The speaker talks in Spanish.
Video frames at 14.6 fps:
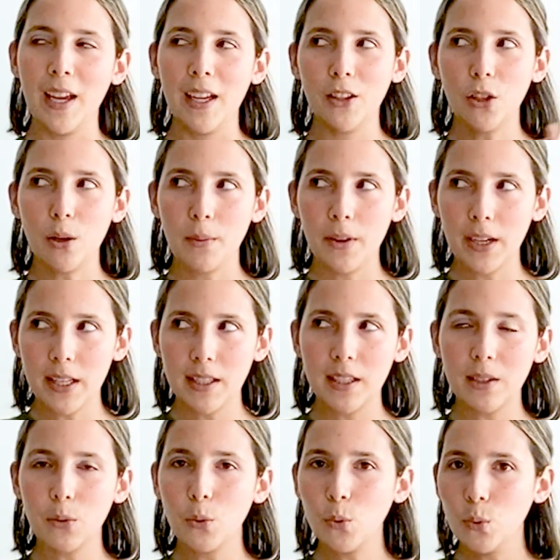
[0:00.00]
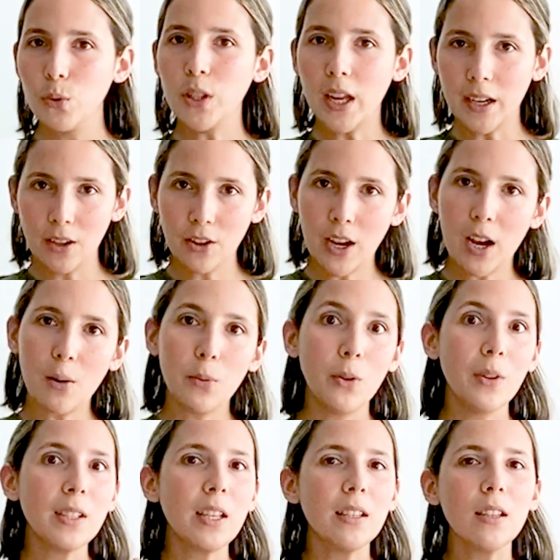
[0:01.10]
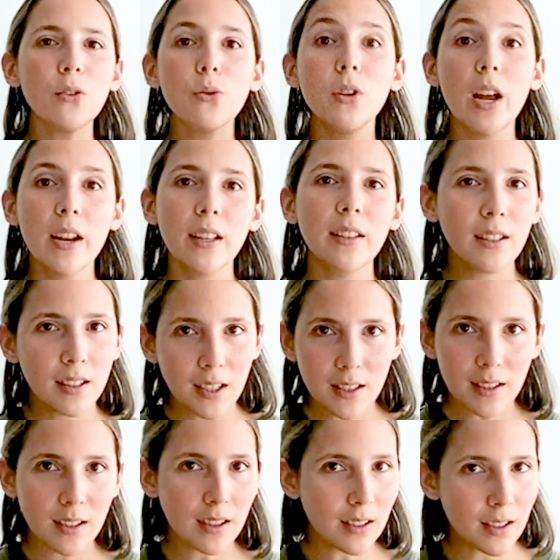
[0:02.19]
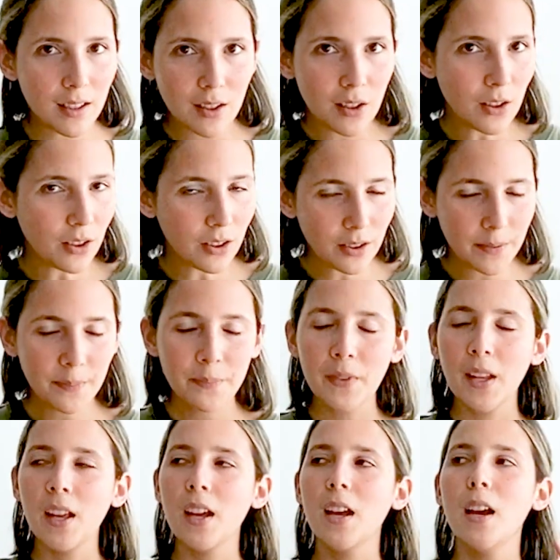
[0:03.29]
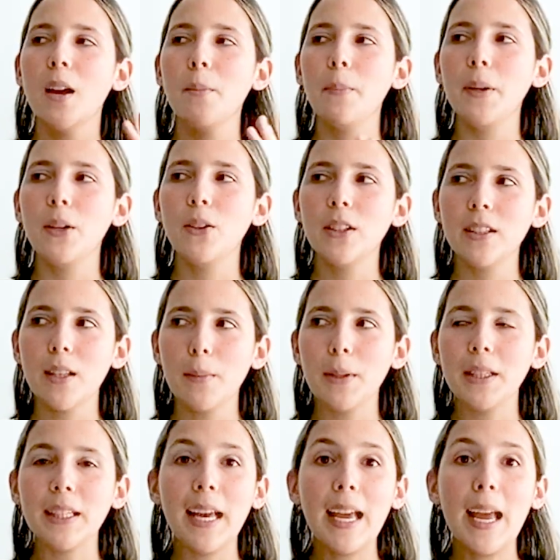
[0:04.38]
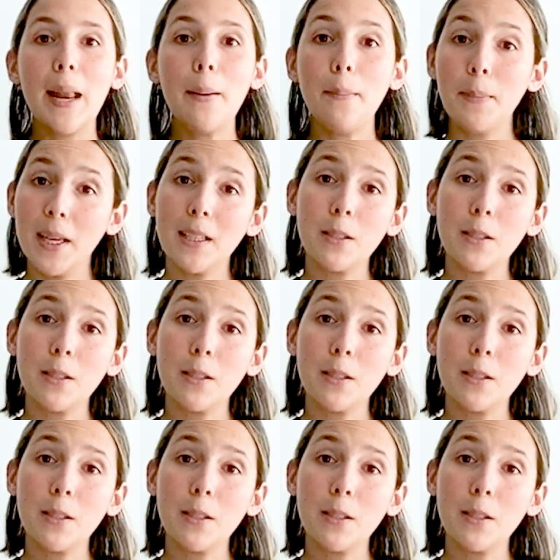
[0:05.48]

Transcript: Y todos me van a decir, uh, estás re loca, ¿cómo no vas a desayunar antes de ir a hacer ejercicio, no? Pero honestamente, en mi